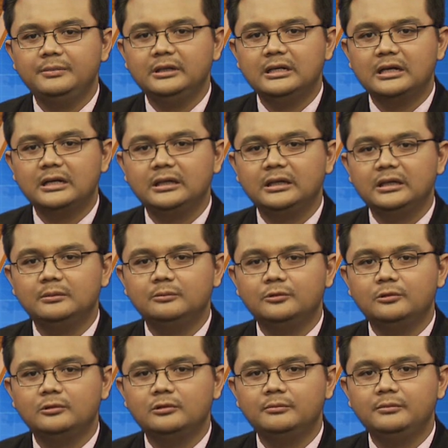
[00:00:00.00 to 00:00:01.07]
bidang
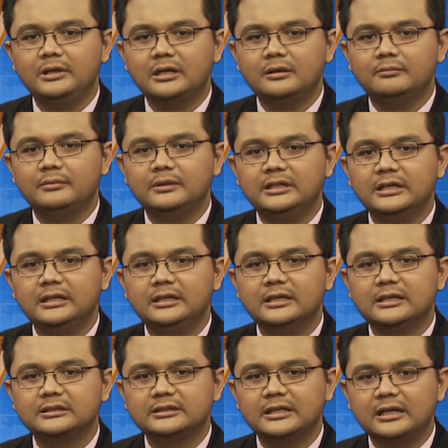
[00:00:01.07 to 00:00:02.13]
ilmu hukum yang
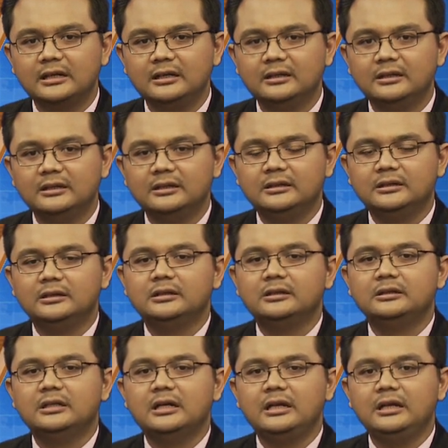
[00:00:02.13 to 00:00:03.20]
menjadi dasar
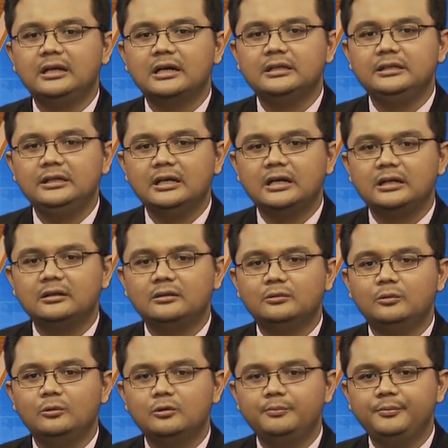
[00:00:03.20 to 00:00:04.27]
dari kajian
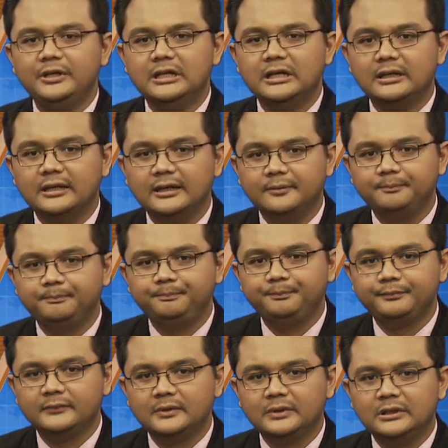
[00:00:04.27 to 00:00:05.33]
hukum pidana.
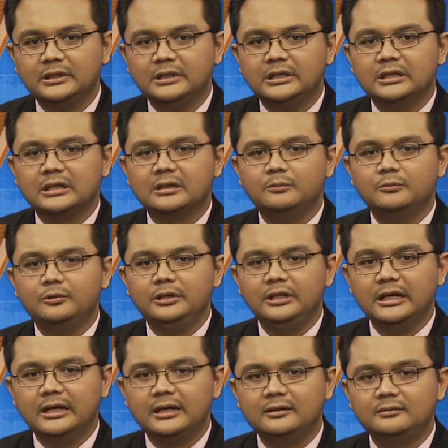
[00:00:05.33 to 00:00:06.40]

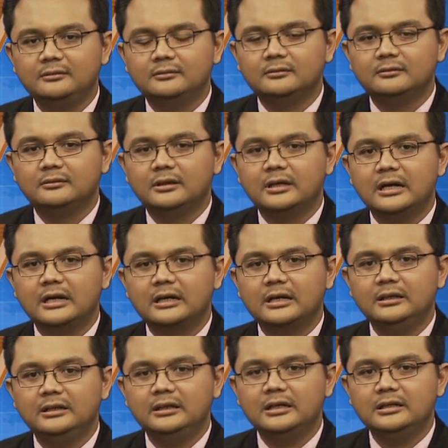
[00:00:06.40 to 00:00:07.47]
Kemudian
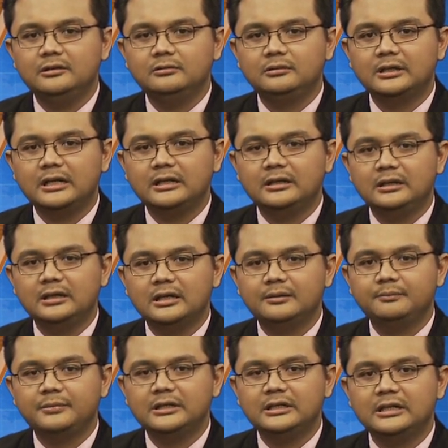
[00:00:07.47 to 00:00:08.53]
akan dilanjutkan dengan
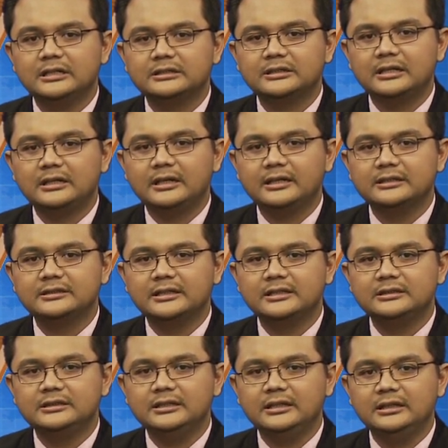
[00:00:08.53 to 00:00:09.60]
penjelasan
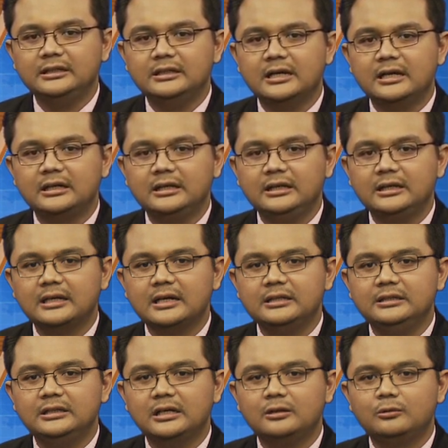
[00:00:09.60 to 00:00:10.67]
esensi dari
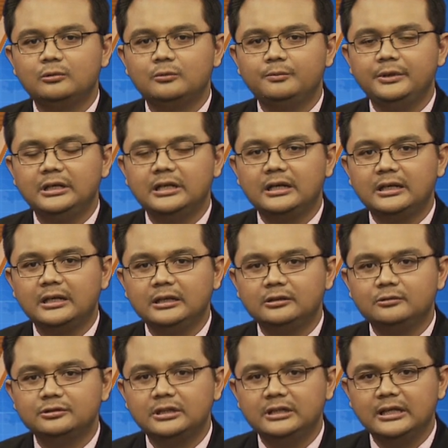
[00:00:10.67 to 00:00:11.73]
kajian hukum pidana
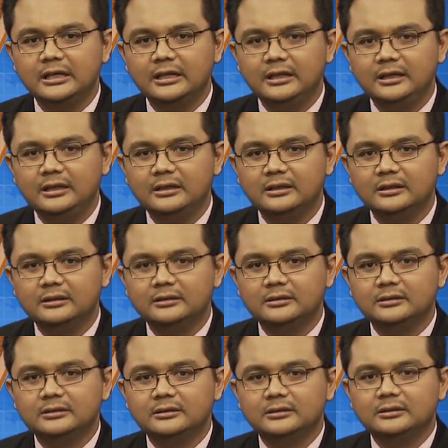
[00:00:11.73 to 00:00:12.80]
itu sendiri
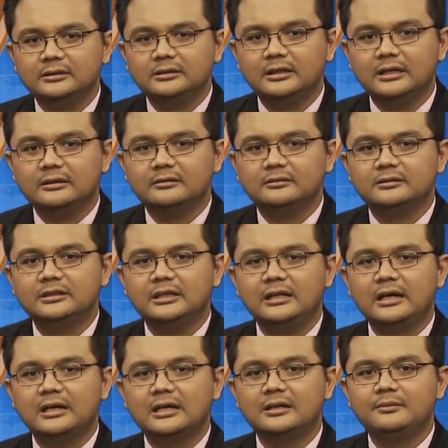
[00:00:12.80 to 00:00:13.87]
dan
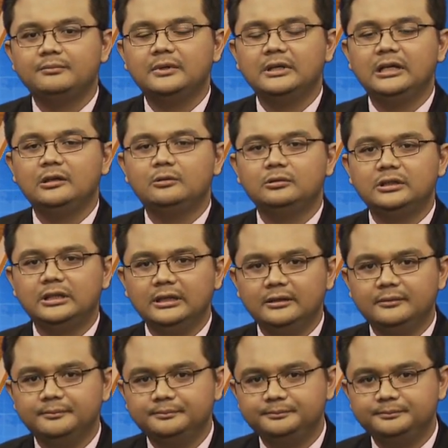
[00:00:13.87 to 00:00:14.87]
silahkan mengikuti.